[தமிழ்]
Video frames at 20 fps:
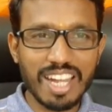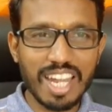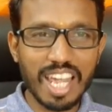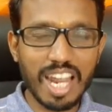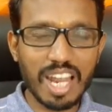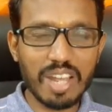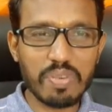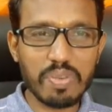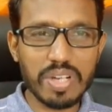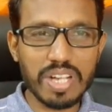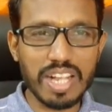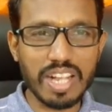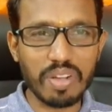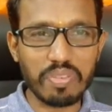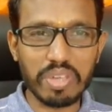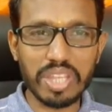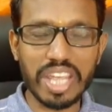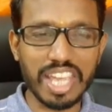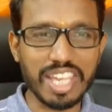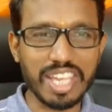நிலவு
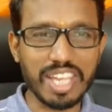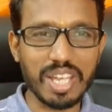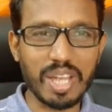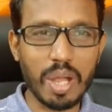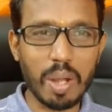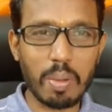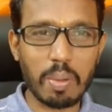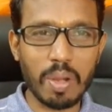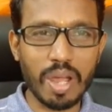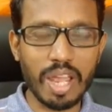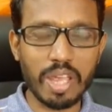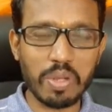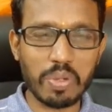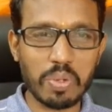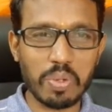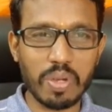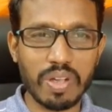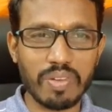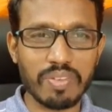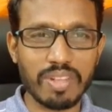கவிதை
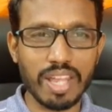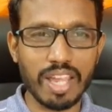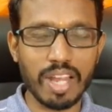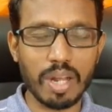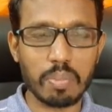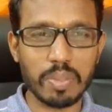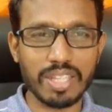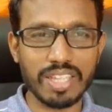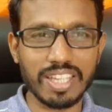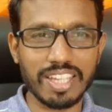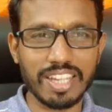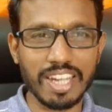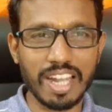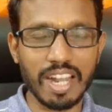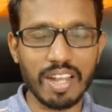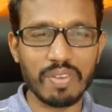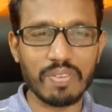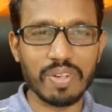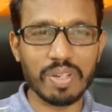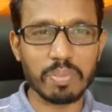ஹைக்கு கவிதைகள் பற்றி
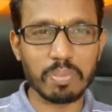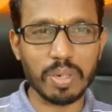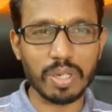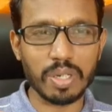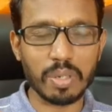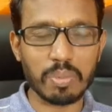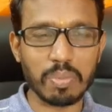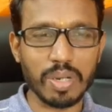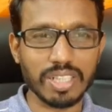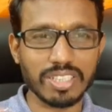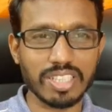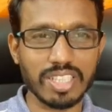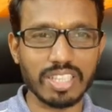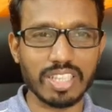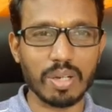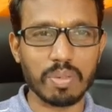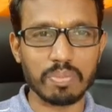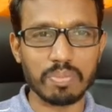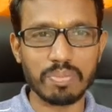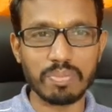நிலவு மற்றும்
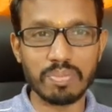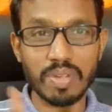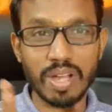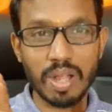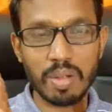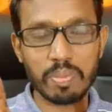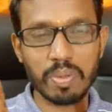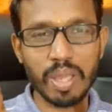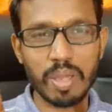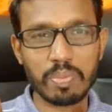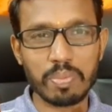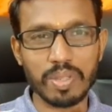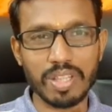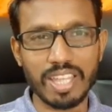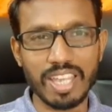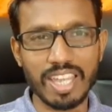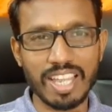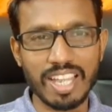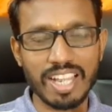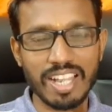நட்சத்திரம் அப்படிய
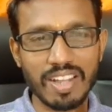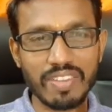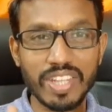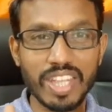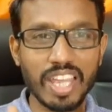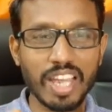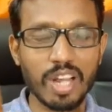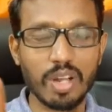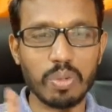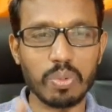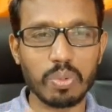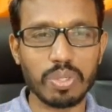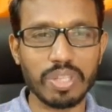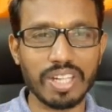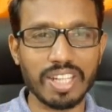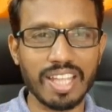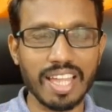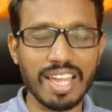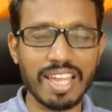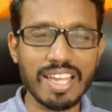பற்றி கவிதைகள்
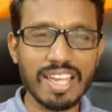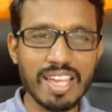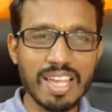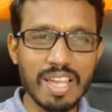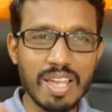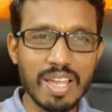கொடுத்துருந்தேன்